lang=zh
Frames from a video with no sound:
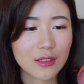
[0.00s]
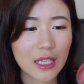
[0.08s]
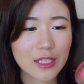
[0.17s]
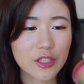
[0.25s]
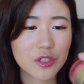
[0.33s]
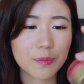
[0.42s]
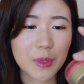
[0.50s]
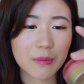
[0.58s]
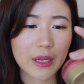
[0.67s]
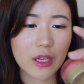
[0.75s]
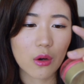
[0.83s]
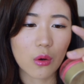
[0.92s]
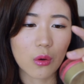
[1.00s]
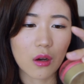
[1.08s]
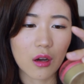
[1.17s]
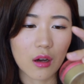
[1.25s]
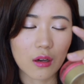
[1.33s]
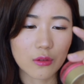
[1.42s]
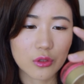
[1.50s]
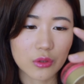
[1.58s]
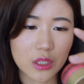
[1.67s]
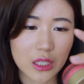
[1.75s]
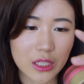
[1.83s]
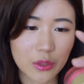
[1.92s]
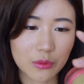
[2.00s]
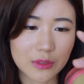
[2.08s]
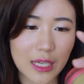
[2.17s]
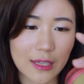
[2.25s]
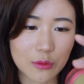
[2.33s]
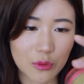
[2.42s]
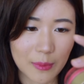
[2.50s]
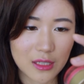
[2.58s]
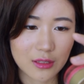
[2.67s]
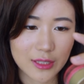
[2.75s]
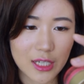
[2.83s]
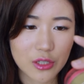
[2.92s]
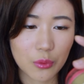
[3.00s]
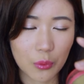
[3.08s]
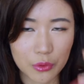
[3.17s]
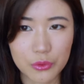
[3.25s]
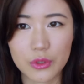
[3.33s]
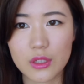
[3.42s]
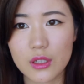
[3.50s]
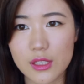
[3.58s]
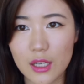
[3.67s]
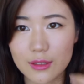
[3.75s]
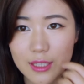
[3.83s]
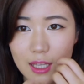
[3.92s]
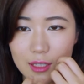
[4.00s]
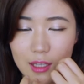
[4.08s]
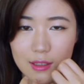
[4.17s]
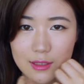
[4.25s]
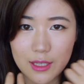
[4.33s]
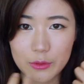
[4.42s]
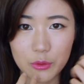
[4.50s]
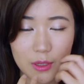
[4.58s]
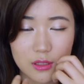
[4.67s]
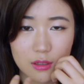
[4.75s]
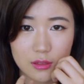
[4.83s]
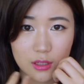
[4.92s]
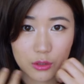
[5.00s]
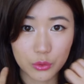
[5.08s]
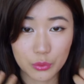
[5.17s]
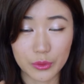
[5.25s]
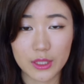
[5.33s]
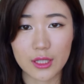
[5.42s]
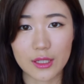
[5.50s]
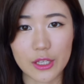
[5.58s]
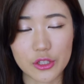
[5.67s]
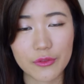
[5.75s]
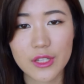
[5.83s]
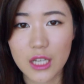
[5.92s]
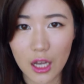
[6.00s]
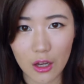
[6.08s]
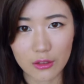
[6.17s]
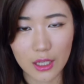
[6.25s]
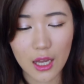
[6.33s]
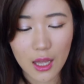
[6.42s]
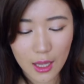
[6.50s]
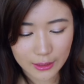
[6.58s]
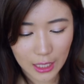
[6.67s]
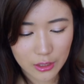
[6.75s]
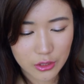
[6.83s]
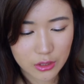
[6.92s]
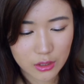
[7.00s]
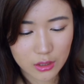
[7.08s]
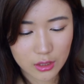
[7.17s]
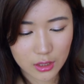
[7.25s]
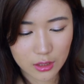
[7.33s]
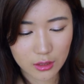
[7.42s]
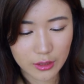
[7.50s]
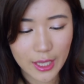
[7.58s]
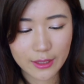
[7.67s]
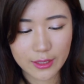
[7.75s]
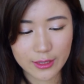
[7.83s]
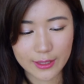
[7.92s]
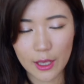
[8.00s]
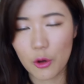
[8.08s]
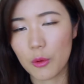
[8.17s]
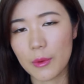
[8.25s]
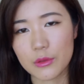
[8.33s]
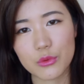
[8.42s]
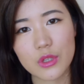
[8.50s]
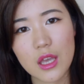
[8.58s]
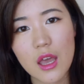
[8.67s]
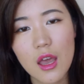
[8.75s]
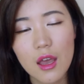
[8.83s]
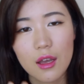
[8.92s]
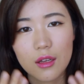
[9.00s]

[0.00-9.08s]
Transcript: 它其实并没有，呃，说可以用在嘴巴上，但是我觉得这样淡淡的在嘴巴上这个涂一层也是非常好的。它是这个液体腮红嘛，所以